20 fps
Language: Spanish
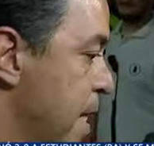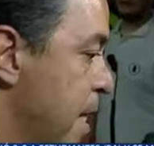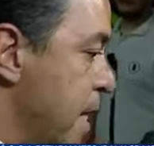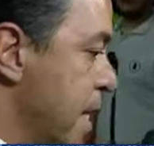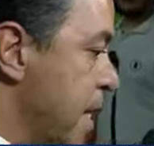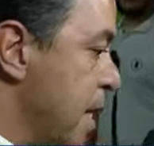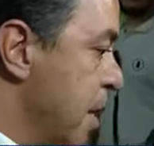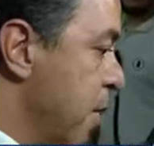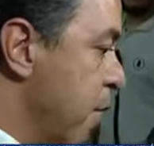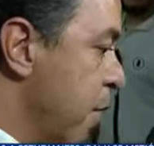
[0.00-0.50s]

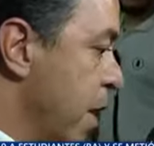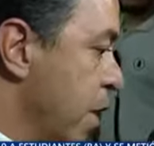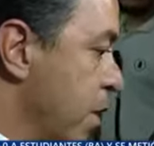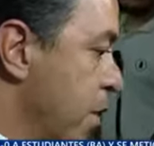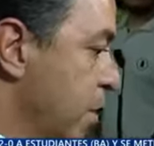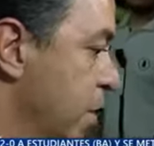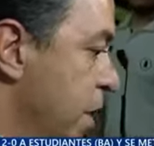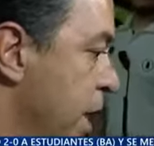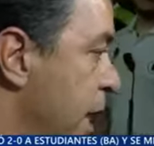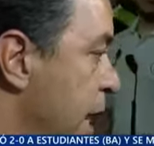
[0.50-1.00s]
y
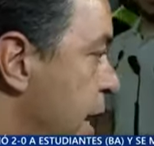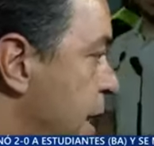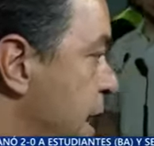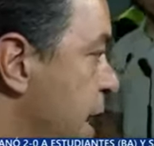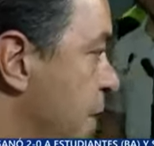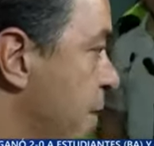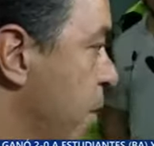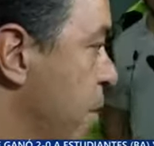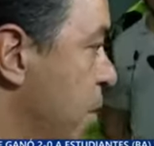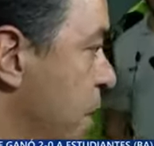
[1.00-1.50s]
bueno, llegar de
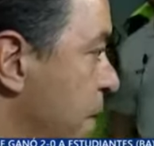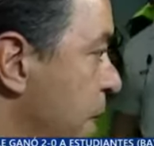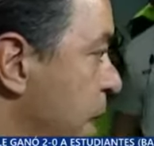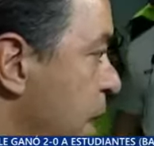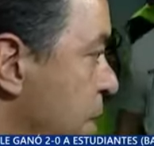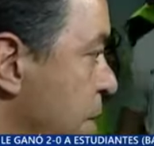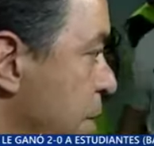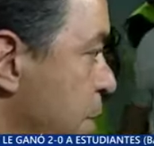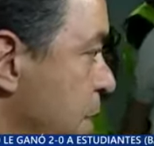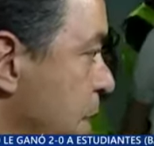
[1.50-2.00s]
la mejor
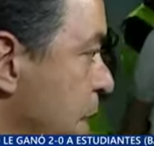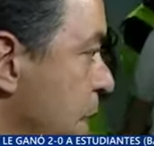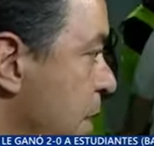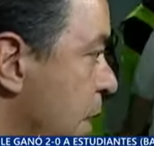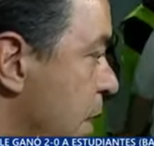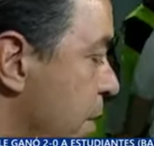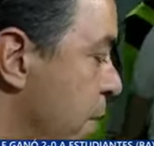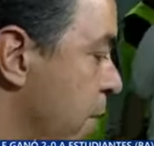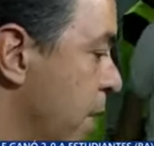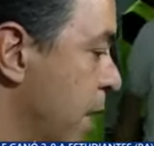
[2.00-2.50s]
manera
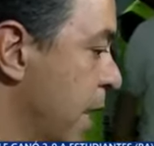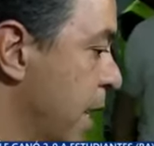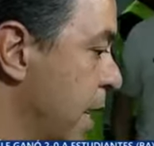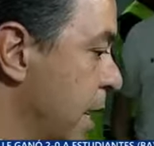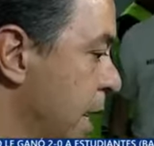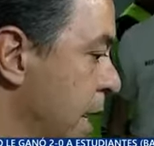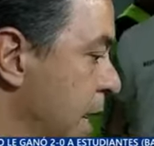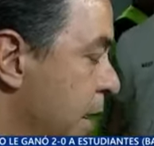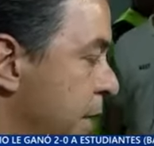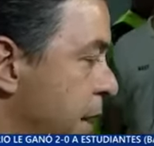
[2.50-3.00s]
posible,
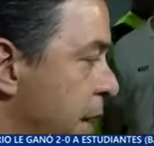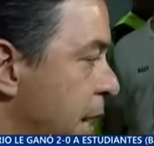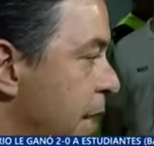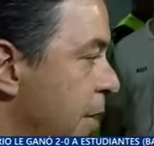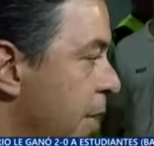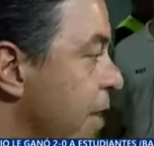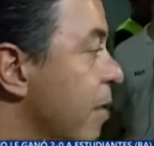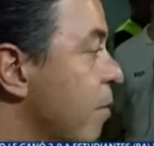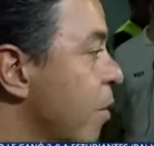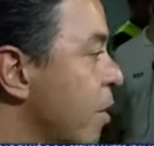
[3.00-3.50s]
porque la verdad
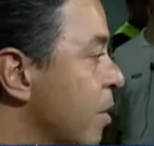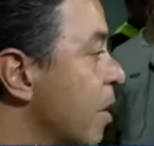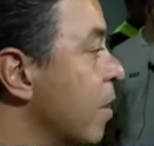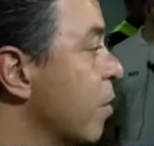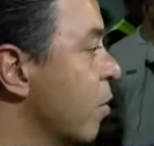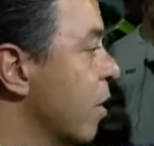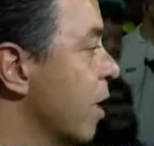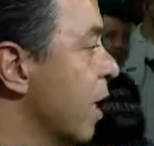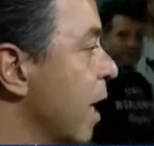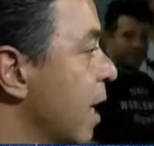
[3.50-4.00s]
que venimos
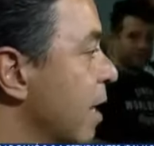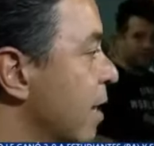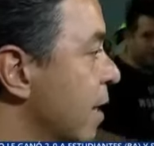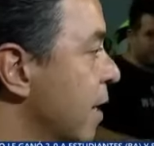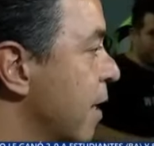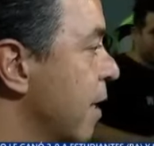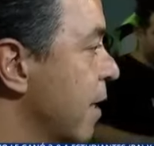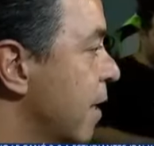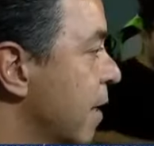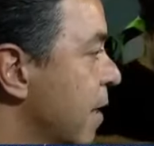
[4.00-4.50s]
haciendo un
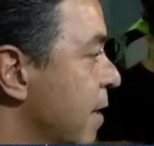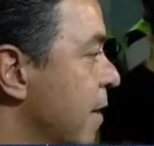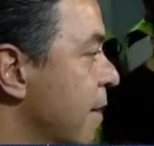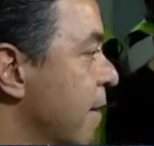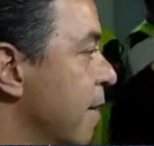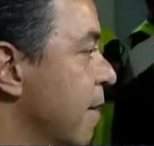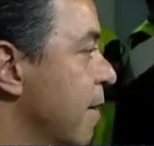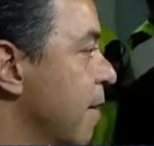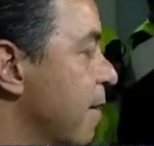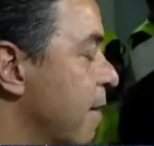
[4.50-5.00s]
desgaste
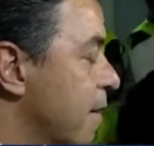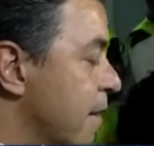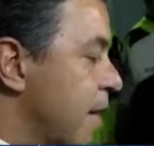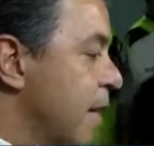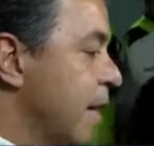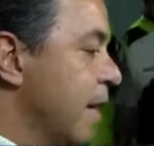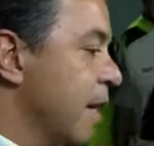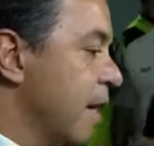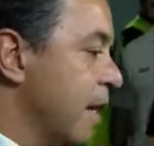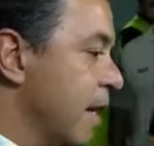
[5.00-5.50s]

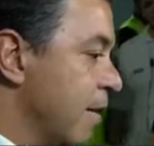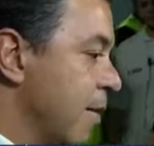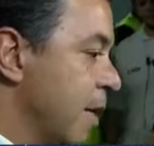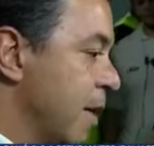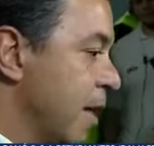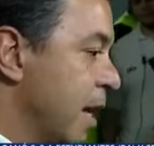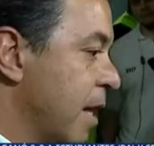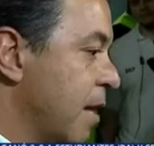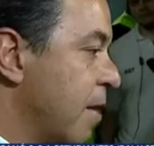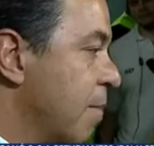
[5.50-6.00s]
eh,
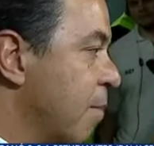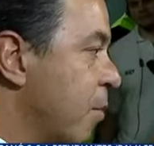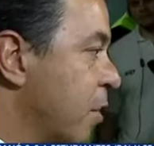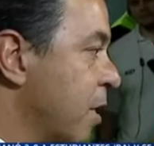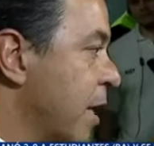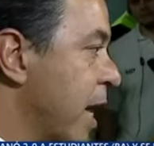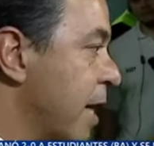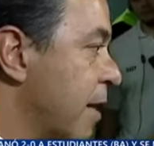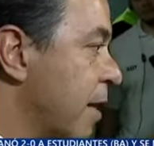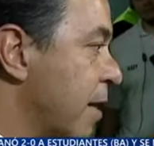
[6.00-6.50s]
bastante
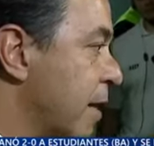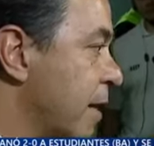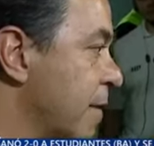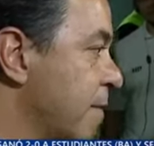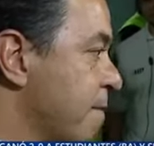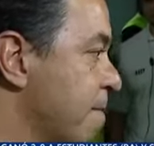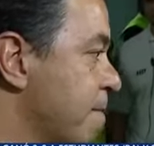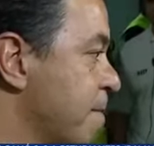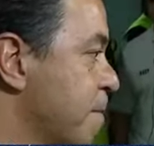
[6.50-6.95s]
importante.